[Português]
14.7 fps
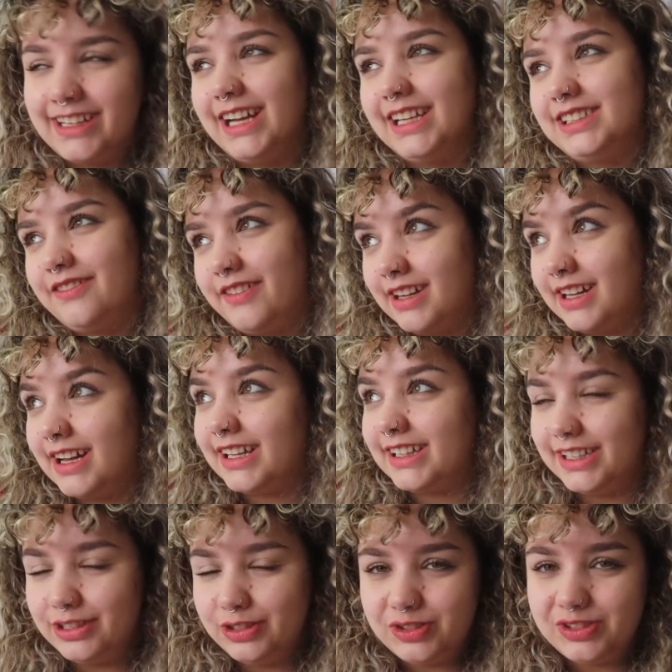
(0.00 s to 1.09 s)
Aí você fala, ah,
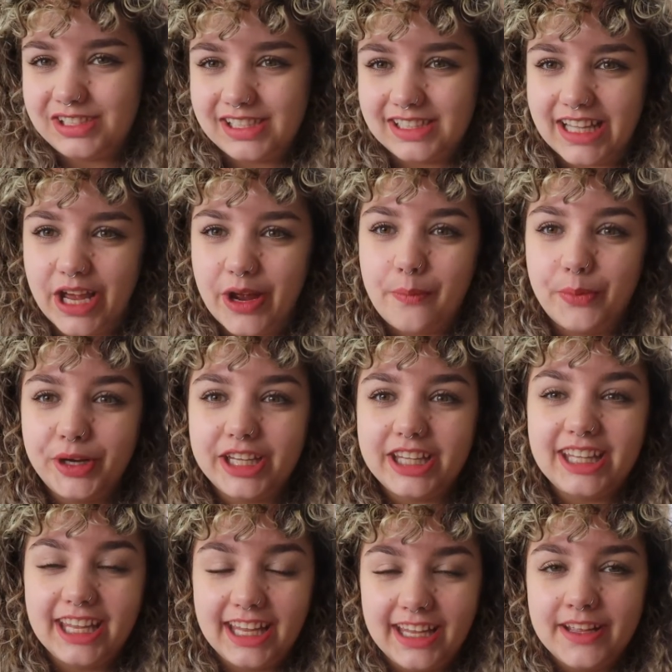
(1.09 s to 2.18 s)
entendi, né? O
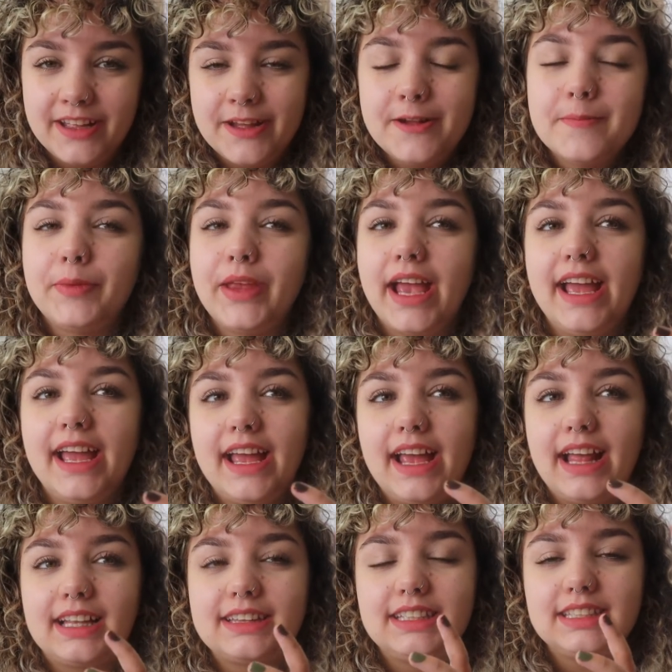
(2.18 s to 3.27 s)
porquê. É,
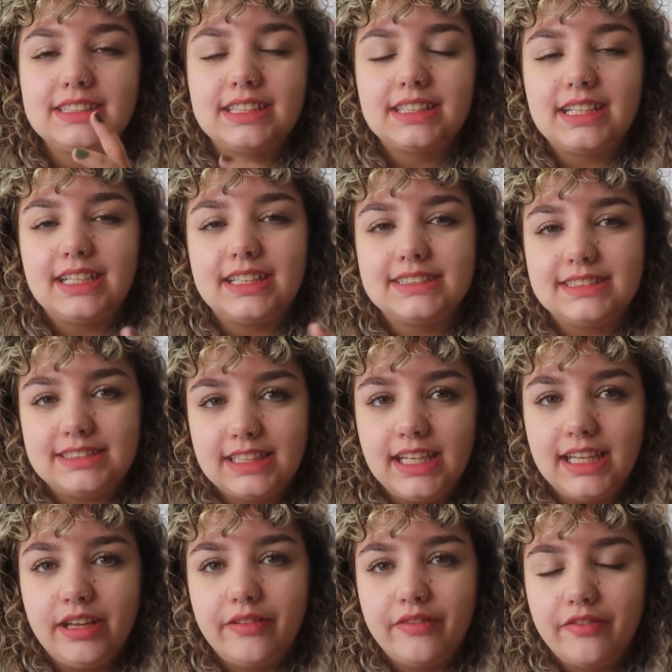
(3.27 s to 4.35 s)
ela tenta
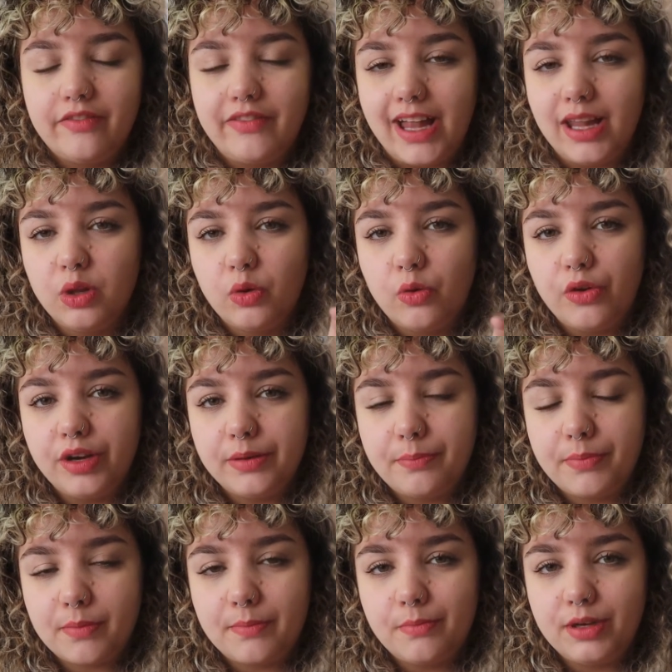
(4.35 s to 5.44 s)
trazer valor
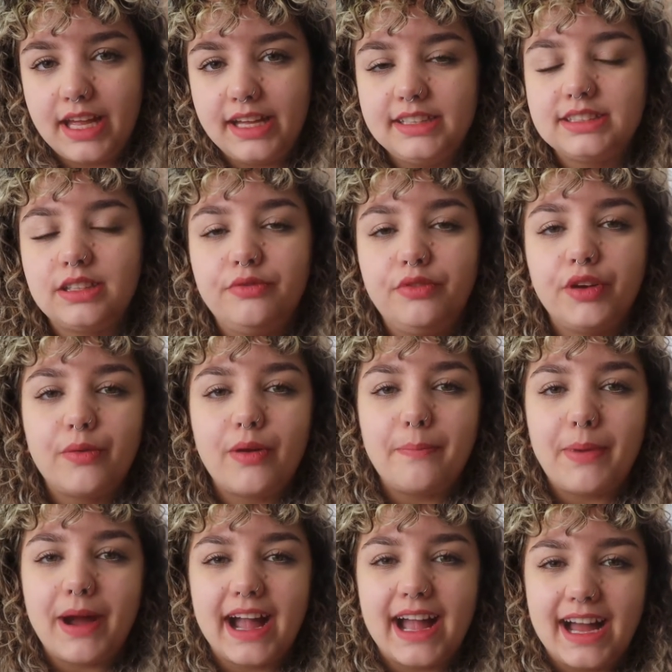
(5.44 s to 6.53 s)
para mulheres que foram
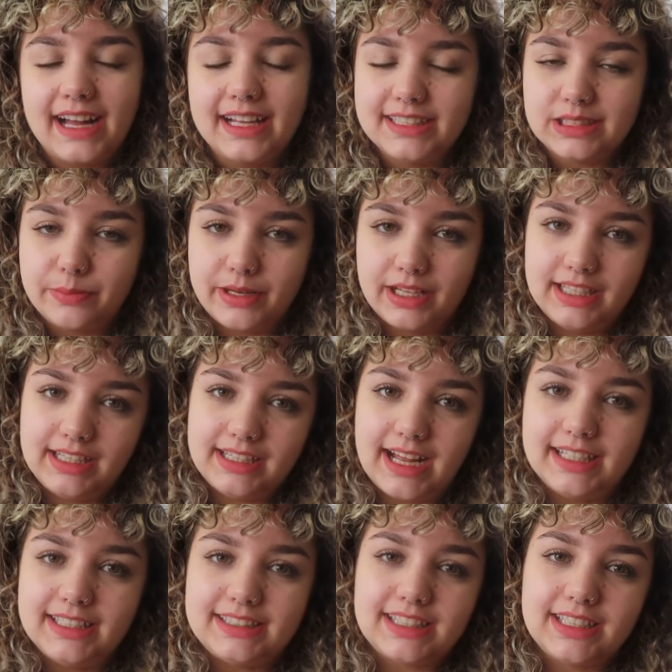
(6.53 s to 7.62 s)
apagadas, para
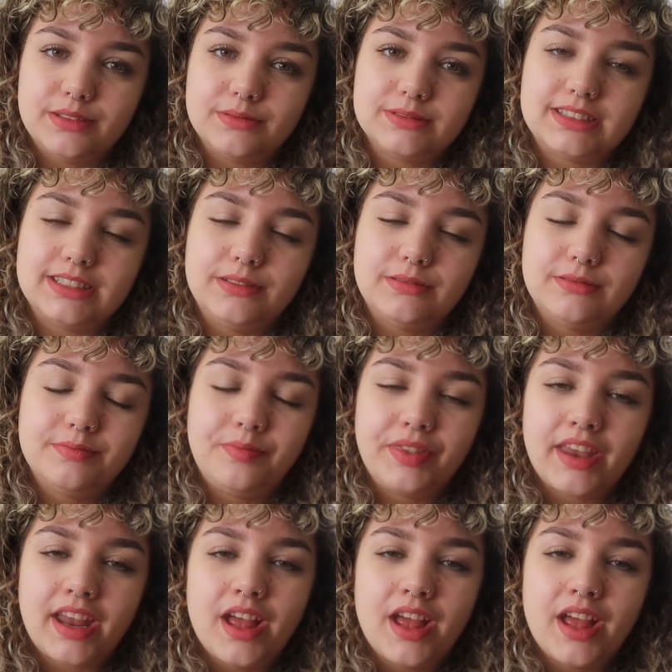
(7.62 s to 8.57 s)
deidades que não são